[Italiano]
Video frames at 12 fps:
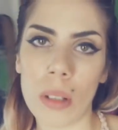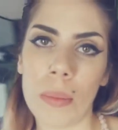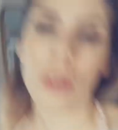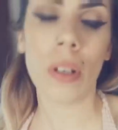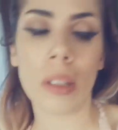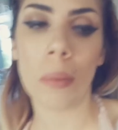così
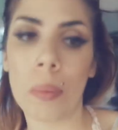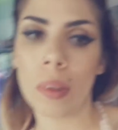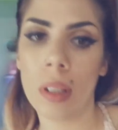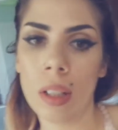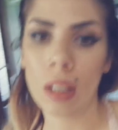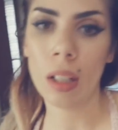almeno è il
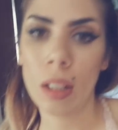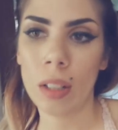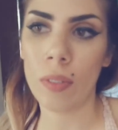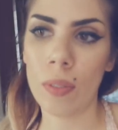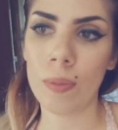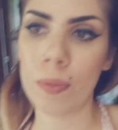tempo
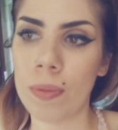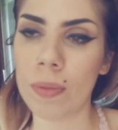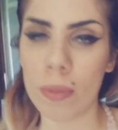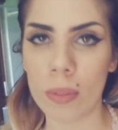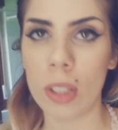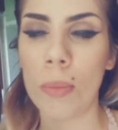di,
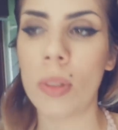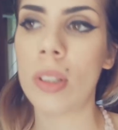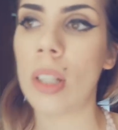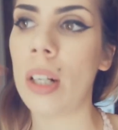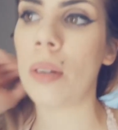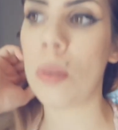di
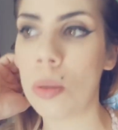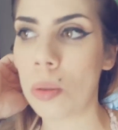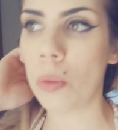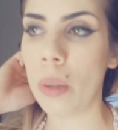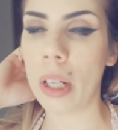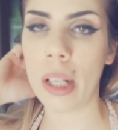montare
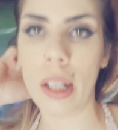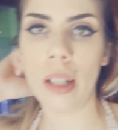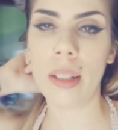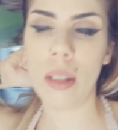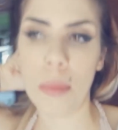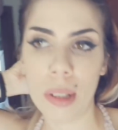questo weekly,
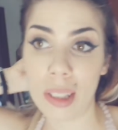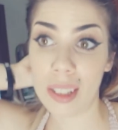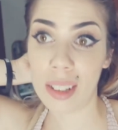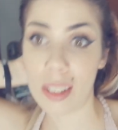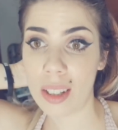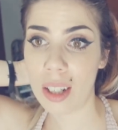altrimenti
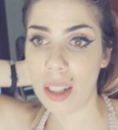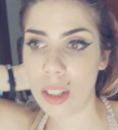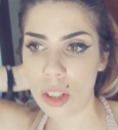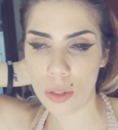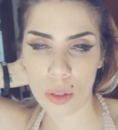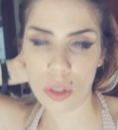stasera
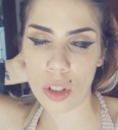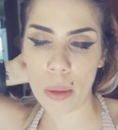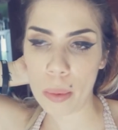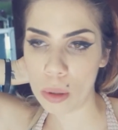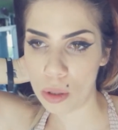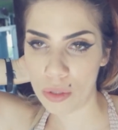dicevo non ce
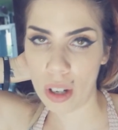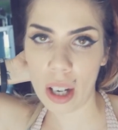la posso